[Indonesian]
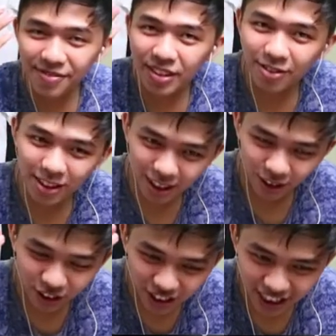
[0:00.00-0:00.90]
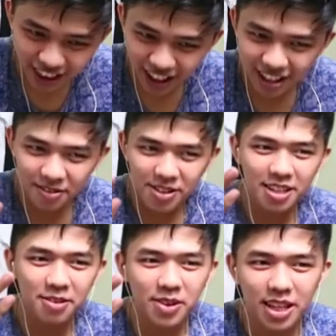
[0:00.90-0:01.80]
ini bener-bener kontennya
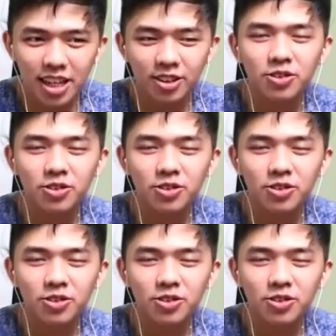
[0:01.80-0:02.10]
bisa dibilang